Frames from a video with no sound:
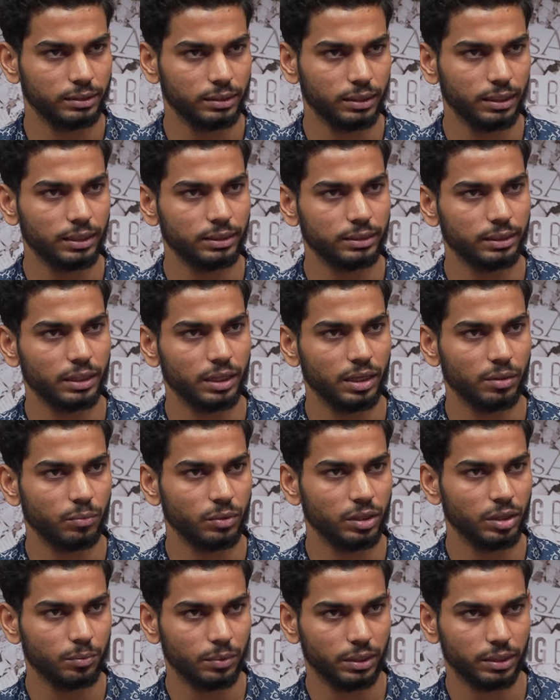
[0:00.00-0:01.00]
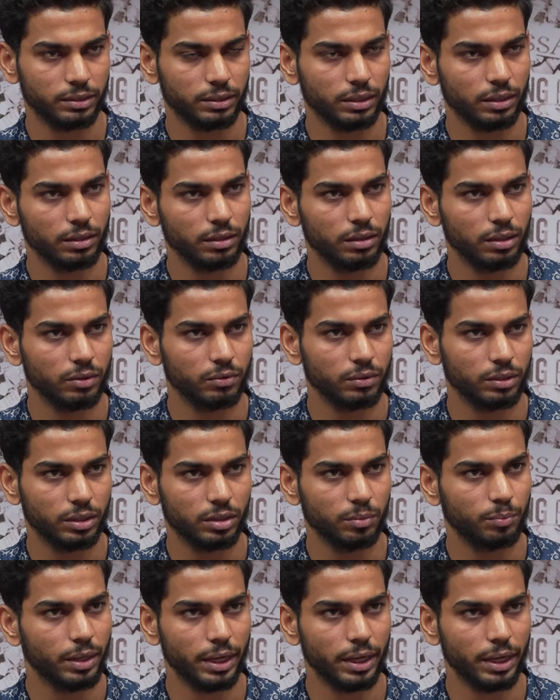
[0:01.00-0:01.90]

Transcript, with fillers: சிஎஸ்கே டீம் வந்து இப்படி ஸ்ட்ரகிள் ஆகிறதுக்கு